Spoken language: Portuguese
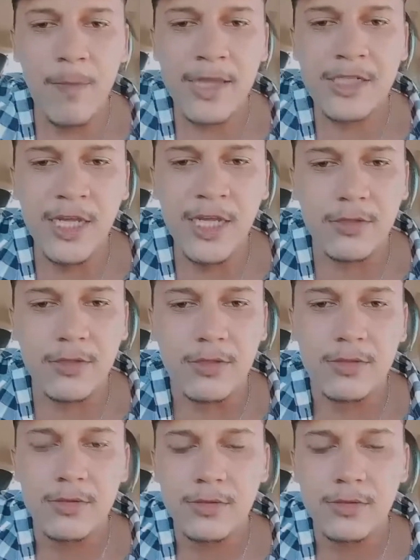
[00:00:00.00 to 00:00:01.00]
quando foi
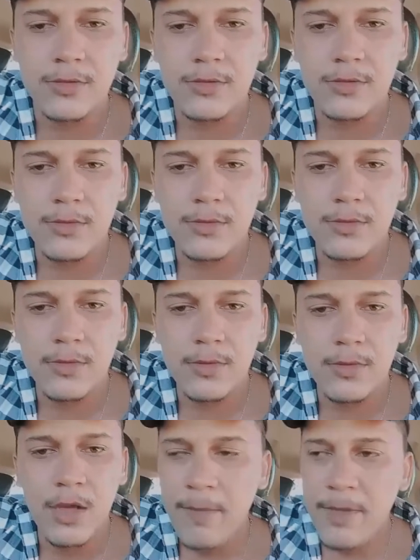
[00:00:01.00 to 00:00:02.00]
que a senhora foi
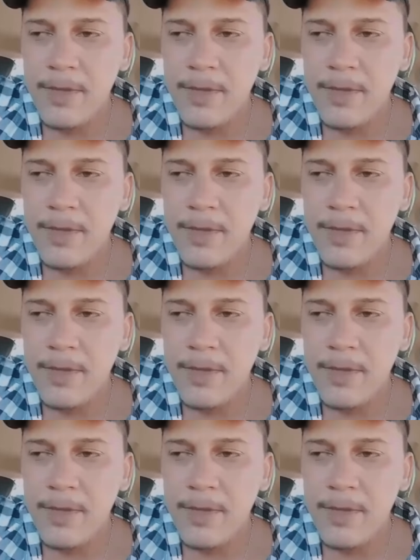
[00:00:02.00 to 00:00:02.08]
visitar o seu